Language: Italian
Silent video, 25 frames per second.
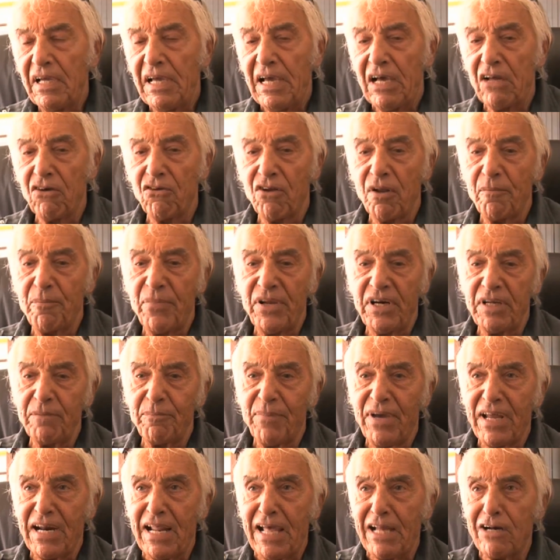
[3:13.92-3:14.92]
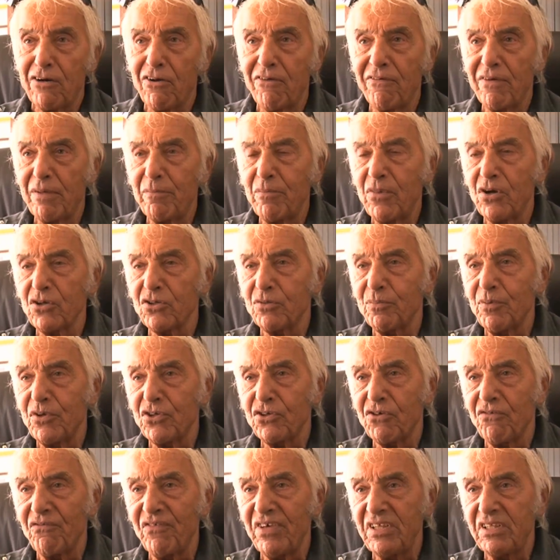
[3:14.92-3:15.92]
Allora per ripararlo avrebbero
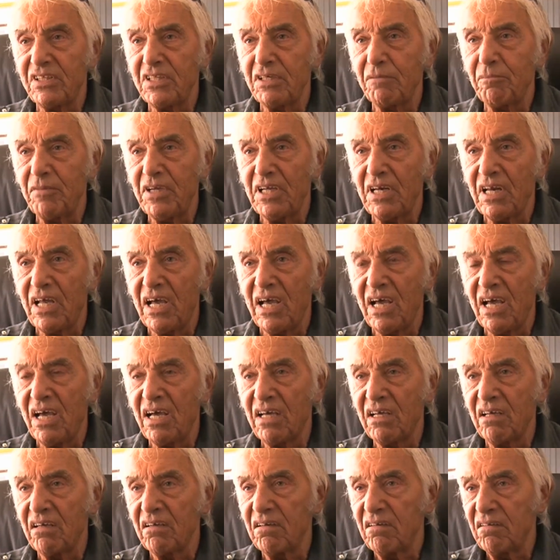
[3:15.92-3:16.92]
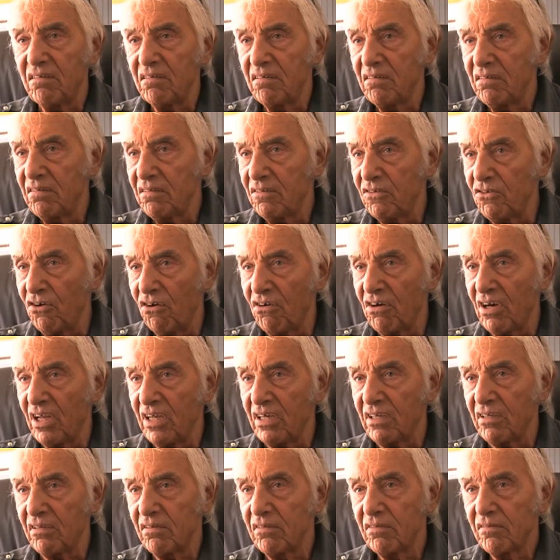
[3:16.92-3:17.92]
speso 20.000
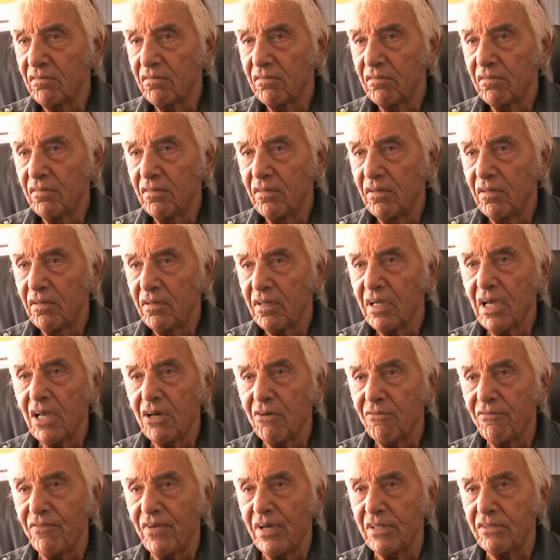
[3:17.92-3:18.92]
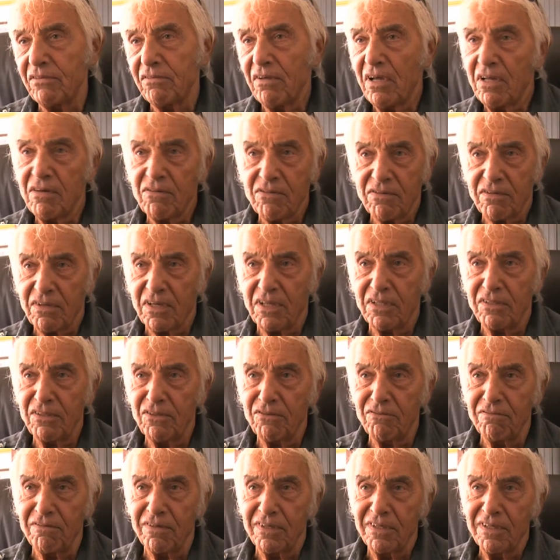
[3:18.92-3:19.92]
dollari. Che hanno fatto? Hanno segato
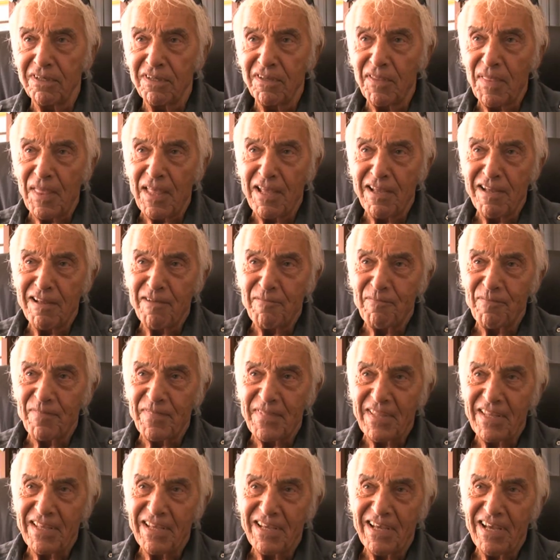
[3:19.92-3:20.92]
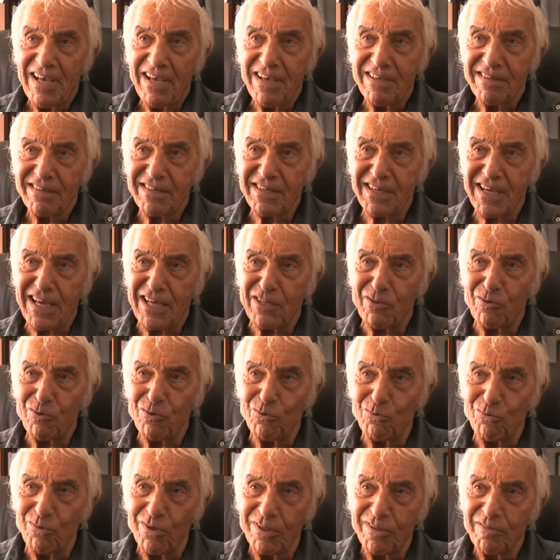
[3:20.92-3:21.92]
in due. Eh? Segato in
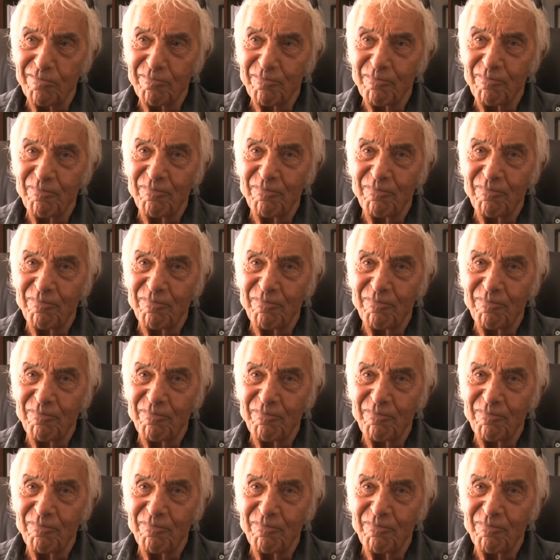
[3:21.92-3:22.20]
due.